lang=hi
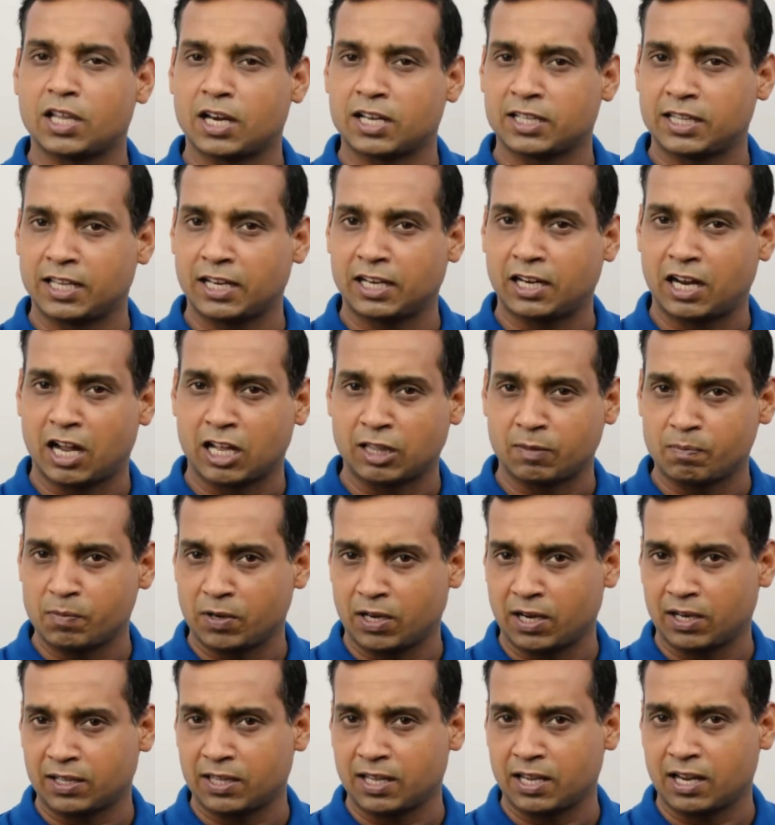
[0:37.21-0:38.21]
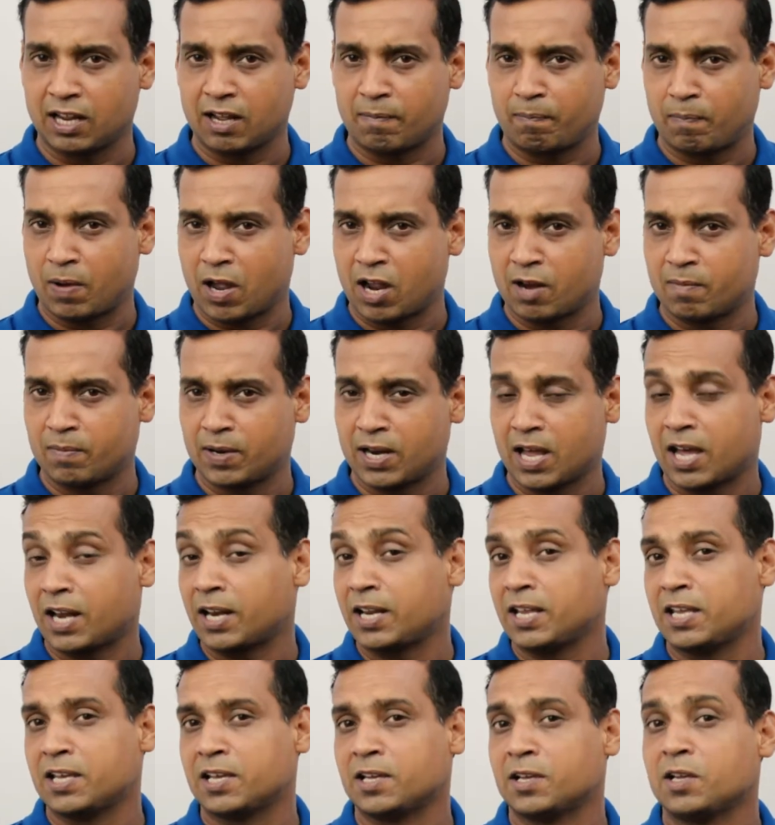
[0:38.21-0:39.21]
तरह से खत्म करने का प्लान बना
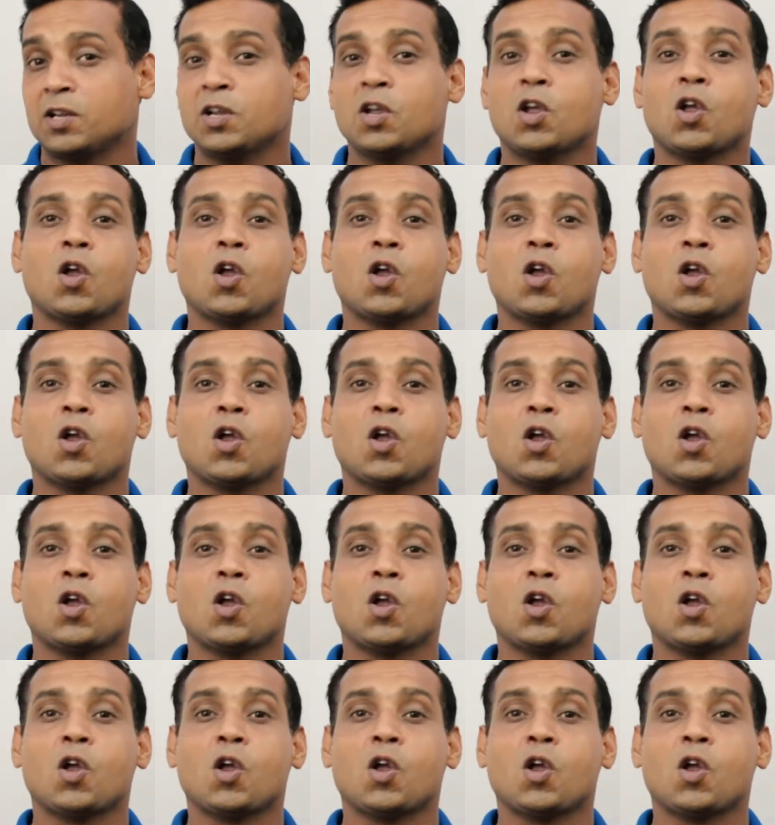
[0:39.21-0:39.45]
रही है